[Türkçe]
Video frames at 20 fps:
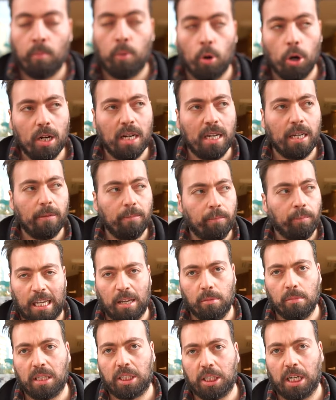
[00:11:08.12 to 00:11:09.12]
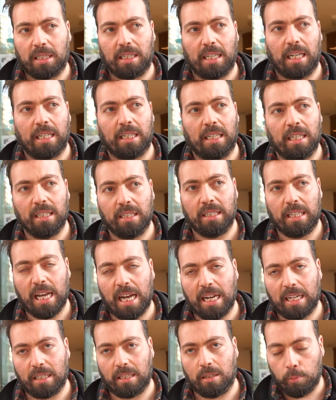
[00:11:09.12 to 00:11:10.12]
Böyle iyi mekanlarda
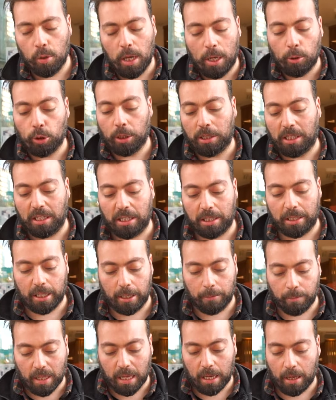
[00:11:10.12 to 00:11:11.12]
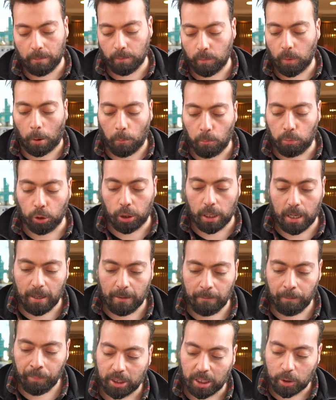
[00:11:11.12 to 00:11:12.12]
diğer bu önceki gittiğimde bu
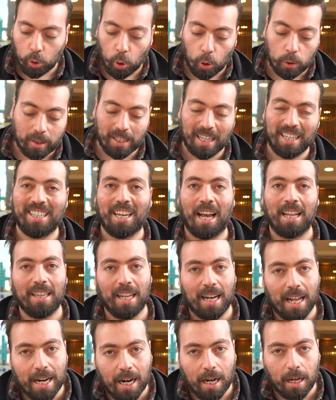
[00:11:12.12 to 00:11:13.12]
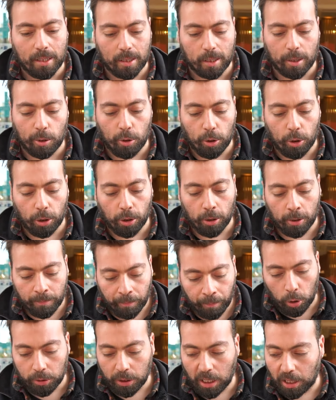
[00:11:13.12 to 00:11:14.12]
da işte sosları kendileri hazırlıyor.
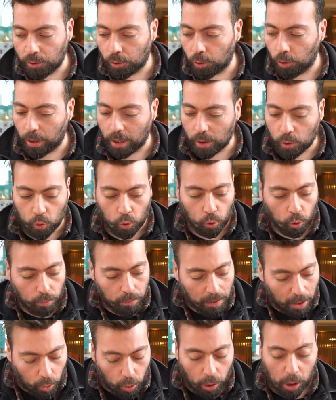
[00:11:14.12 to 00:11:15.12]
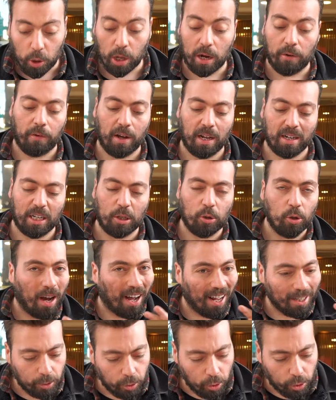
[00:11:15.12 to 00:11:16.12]
Ondan sonra sunumlar ona göre fark ediyor.
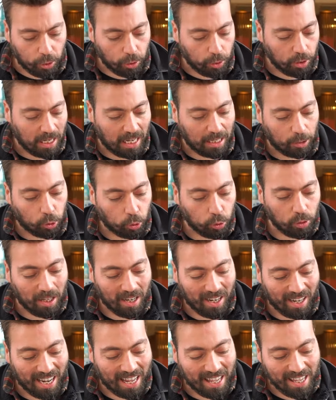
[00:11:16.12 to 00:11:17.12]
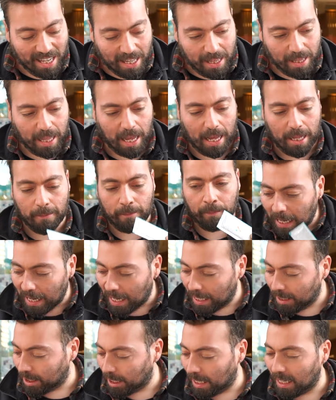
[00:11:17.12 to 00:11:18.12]
Anlıyorsunuz yani şunları renginden
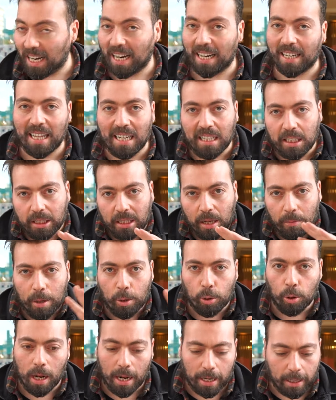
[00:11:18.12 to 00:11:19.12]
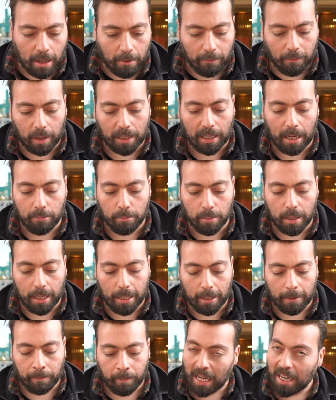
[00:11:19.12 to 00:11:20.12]
gelen şeylerden işte menülerden falan
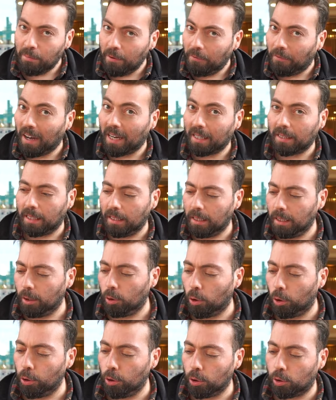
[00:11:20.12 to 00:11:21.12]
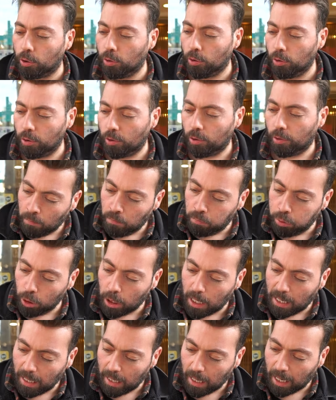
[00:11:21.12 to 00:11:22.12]
bile hani bir farklılığı görüyorsunuz. Bu
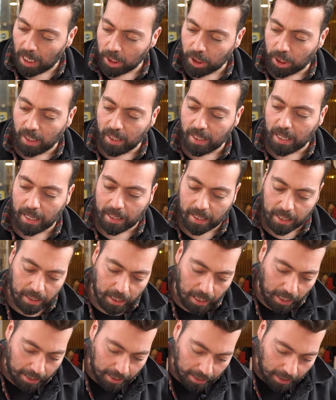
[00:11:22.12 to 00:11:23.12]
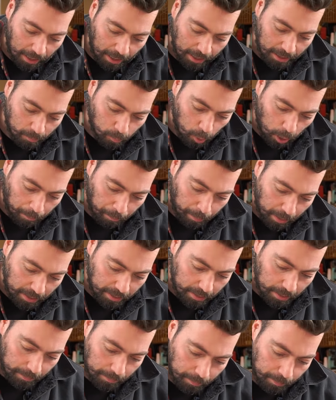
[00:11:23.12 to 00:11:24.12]
da acılı zeytinyağı. Yine aynı muhabbet.